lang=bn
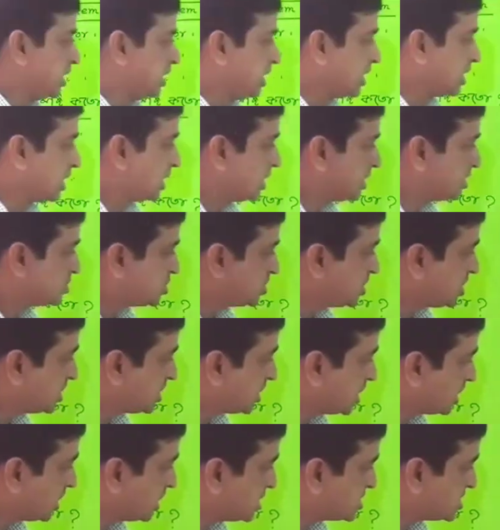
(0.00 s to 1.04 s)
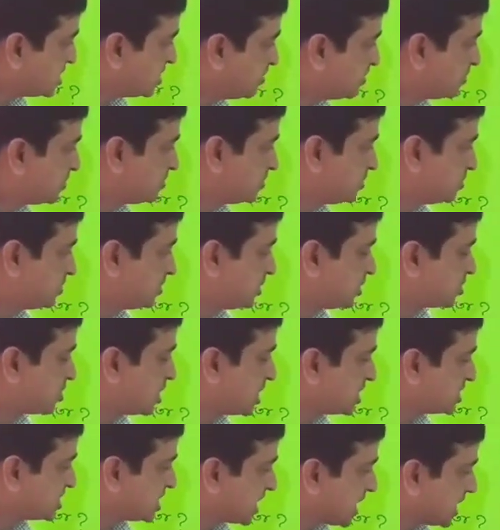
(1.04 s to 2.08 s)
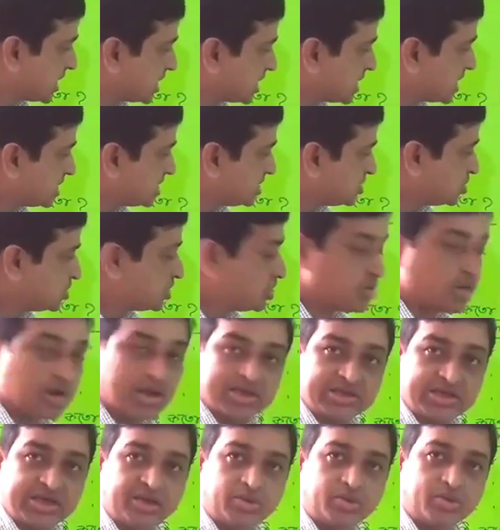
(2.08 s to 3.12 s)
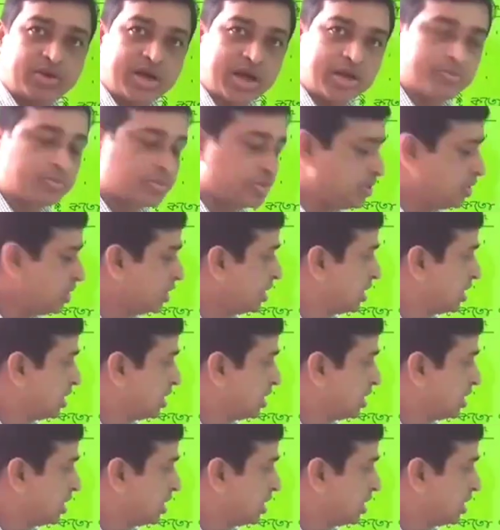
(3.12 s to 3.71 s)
এখানে যদি এটাকে সিম্পল করা যায় কাটাকাটি যদি করা যায় তো কাটবো